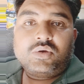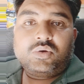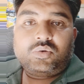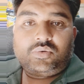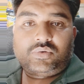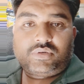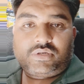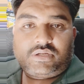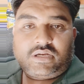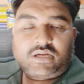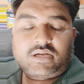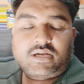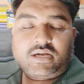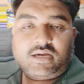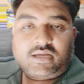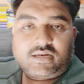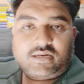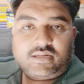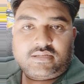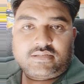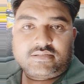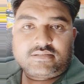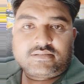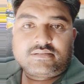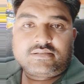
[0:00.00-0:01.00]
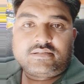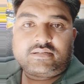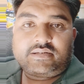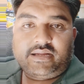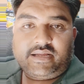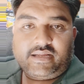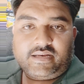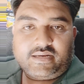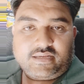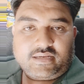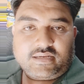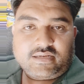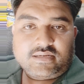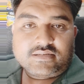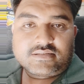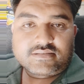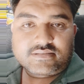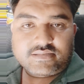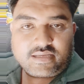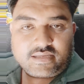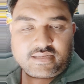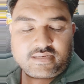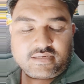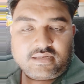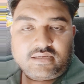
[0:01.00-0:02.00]
उनका खाना रहना
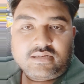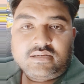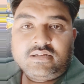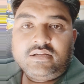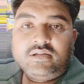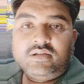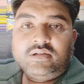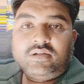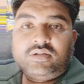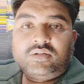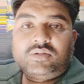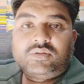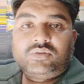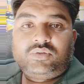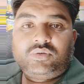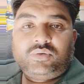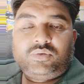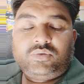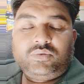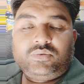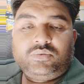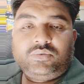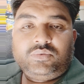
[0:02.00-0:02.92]
सहना तो